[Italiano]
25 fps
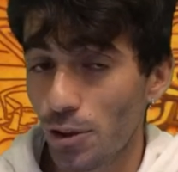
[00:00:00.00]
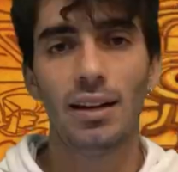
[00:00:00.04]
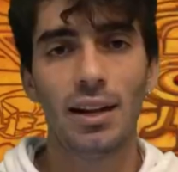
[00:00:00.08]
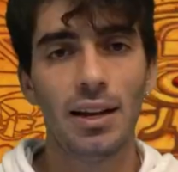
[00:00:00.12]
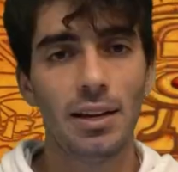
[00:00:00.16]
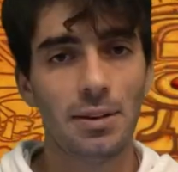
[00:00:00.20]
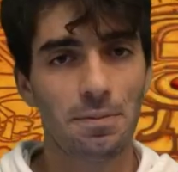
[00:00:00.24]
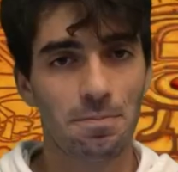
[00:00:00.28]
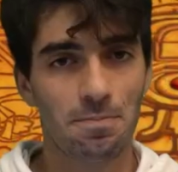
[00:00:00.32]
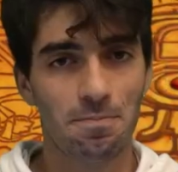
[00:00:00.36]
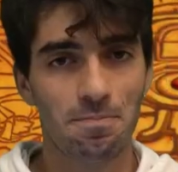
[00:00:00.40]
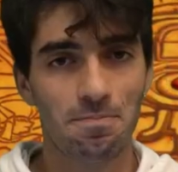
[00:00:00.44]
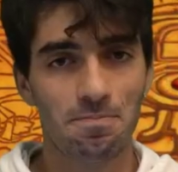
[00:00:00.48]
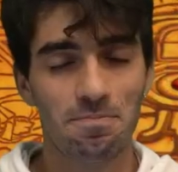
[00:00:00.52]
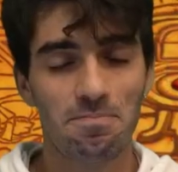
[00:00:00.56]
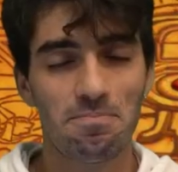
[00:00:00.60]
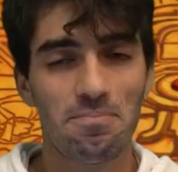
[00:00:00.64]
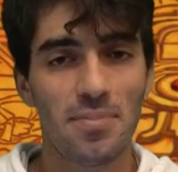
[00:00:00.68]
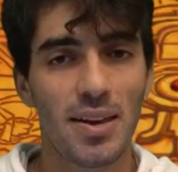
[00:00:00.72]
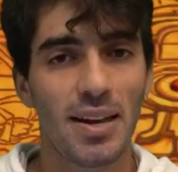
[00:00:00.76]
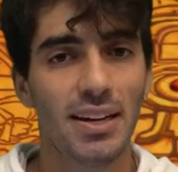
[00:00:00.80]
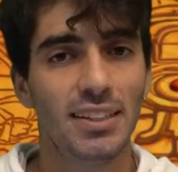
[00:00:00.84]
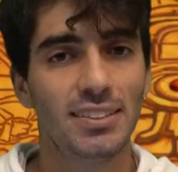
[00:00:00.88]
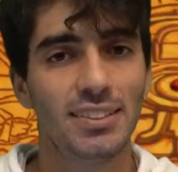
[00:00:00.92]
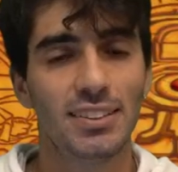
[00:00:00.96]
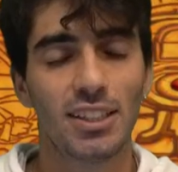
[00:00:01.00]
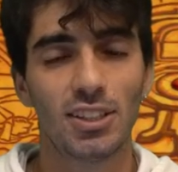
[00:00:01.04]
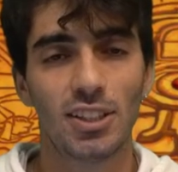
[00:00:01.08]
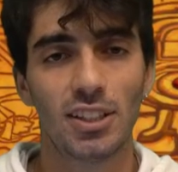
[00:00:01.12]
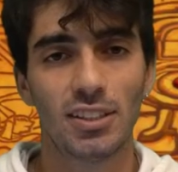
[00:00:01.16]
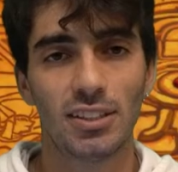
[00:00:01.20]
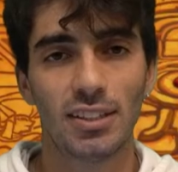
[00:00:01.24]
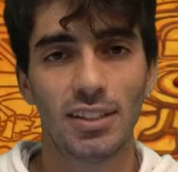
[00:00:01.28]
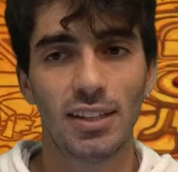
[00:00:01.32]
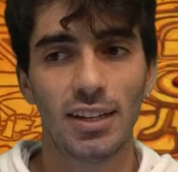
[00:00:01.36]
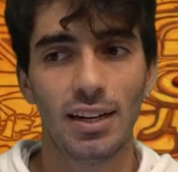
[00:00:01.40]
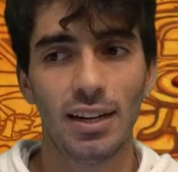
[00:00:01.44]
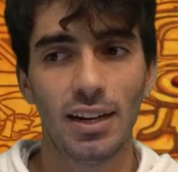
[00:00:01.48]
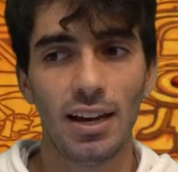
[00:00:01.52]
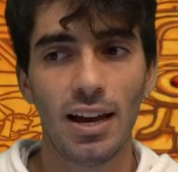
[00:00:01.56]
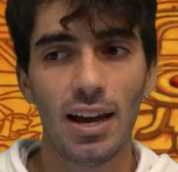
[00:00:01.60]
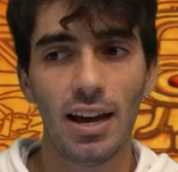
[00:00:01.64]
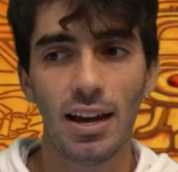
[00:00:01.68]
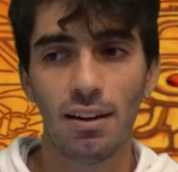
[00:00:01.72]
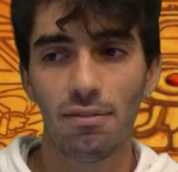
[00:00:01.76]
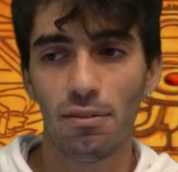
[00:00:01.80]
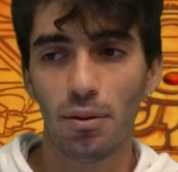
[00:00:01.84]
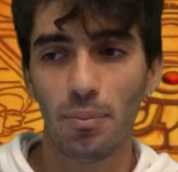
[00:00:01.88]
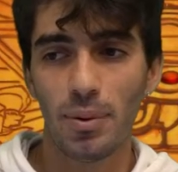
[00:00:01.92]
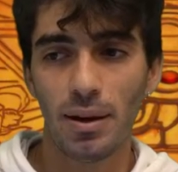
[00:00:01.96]
Lei mi ha iniziato a dire,
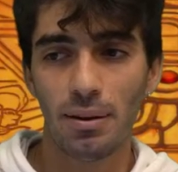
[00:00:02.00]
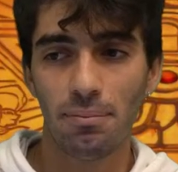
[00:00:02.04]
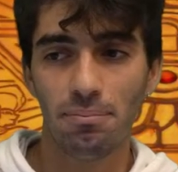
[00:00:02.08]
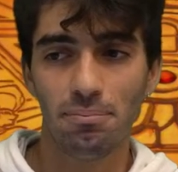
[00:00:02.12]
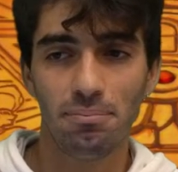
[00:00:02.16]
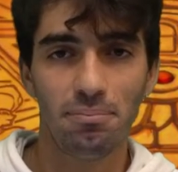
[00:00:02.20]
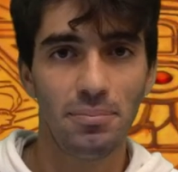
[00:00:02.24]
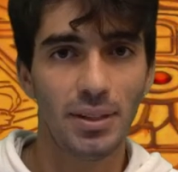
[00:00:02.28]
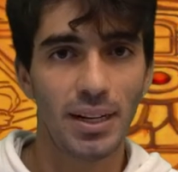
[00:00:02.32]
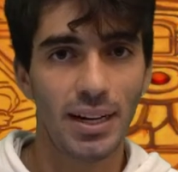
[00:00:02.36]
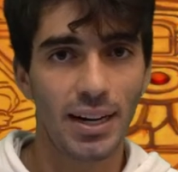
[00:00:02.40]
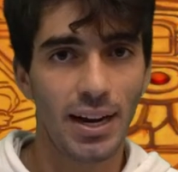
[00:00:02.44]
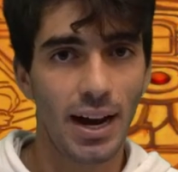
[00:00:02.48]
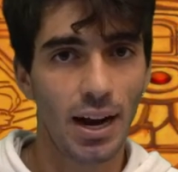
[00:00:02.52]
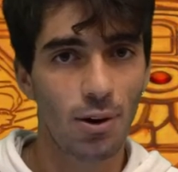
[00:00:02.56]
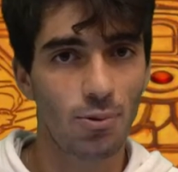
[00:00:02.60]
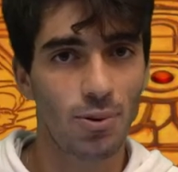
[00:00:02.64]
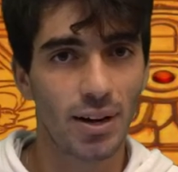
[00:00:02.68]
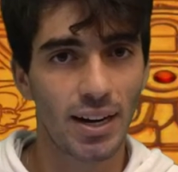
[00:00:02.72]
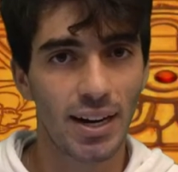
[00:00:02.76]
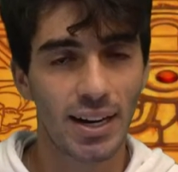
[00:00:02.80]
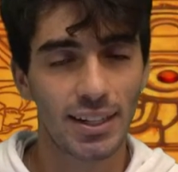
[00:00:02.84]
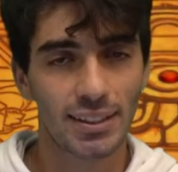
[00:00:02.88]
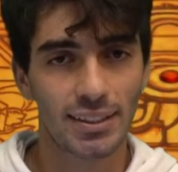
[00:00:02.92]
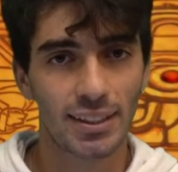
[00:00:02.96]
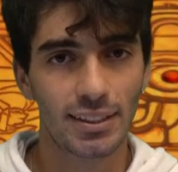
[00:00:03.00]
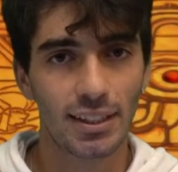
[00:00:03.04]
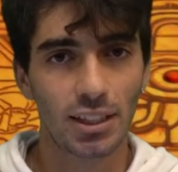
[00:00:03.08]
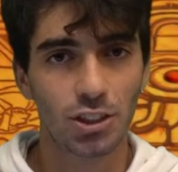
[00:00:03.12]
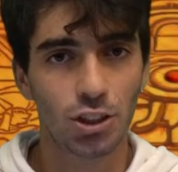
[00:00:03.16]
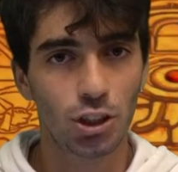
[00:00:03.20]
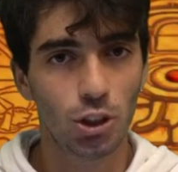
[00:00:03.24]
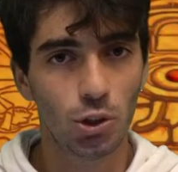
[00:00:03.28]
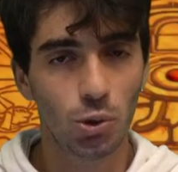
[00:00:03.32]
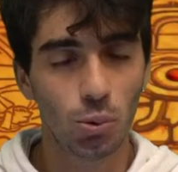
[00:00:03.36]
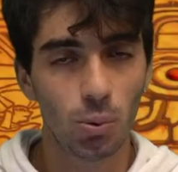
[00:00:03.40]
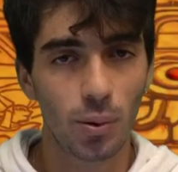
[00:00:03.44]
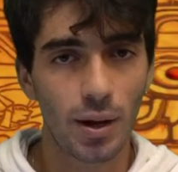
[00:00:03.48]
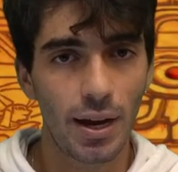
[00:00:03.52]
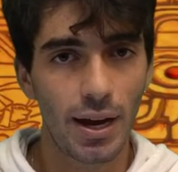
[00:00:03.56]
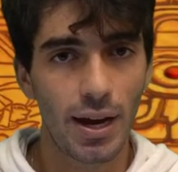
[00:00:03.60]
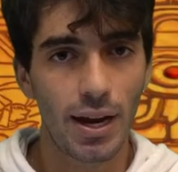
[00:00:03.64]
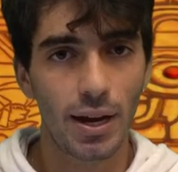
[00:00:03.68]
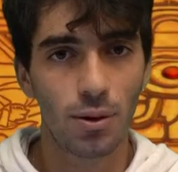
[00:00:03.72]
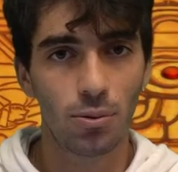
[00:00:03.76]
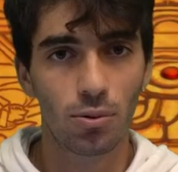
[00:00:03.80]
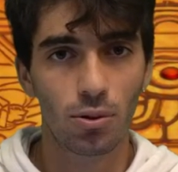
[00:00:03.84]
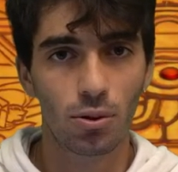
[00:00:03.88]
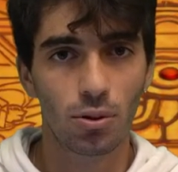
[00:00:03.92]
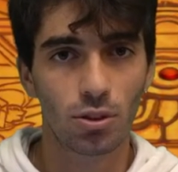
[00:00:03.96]
eh vabbè, mi regali una carta da 5
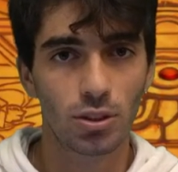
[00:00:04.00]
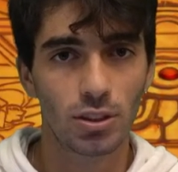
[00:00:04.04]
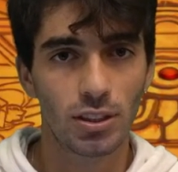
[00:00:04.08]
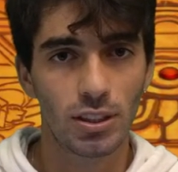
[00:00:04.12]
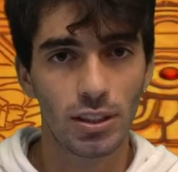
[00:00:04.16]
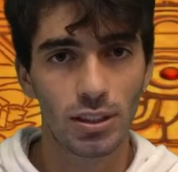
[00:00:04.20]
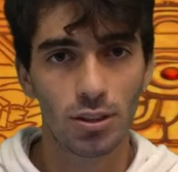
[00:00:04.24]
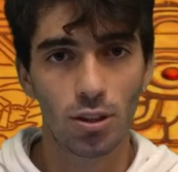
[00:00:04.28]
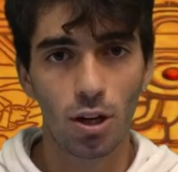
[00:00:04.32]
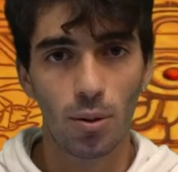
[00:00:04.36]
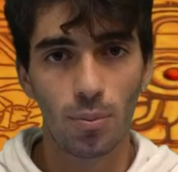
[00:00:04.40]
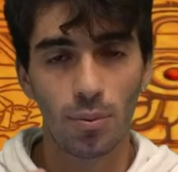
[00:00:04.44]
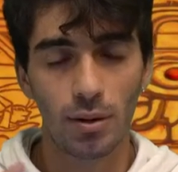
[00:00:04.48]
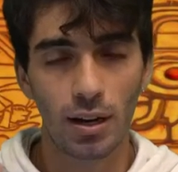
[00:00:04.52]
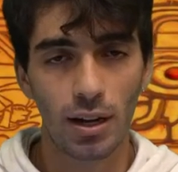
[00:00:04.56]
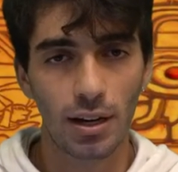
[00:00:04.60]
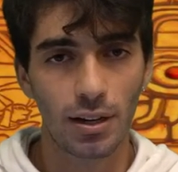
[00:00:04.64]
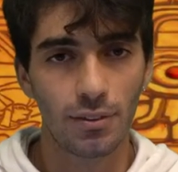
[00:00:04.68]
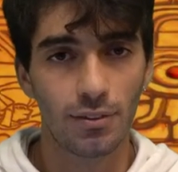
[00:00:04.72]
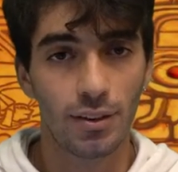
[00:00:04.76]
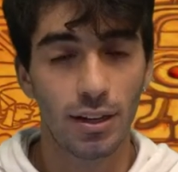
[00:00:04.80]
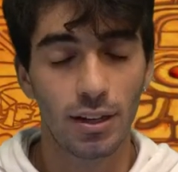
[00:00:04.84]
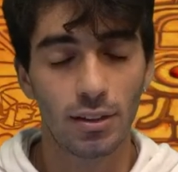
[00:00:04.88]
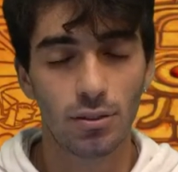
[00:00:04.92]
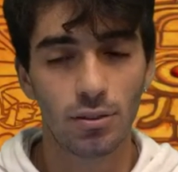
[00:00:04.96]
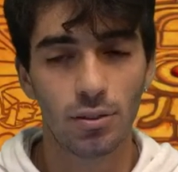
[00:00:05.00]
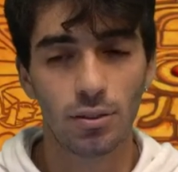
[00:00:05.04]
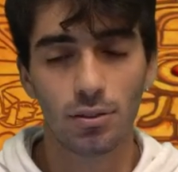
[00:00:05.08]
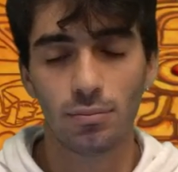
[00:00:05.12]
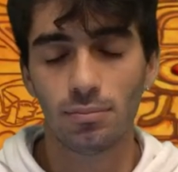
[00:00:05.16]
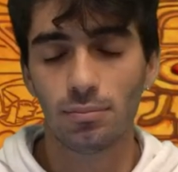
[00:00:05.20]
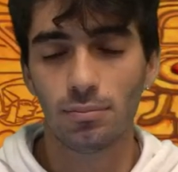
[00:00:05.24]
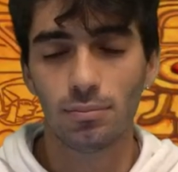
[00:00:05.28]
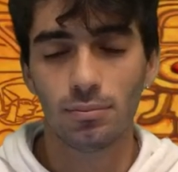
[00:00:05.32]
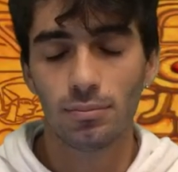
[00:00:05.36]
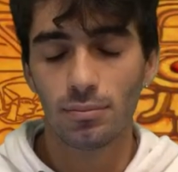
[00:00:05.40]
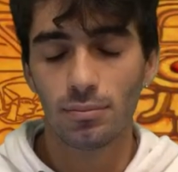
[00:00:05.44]
euro così dopo la rivendo.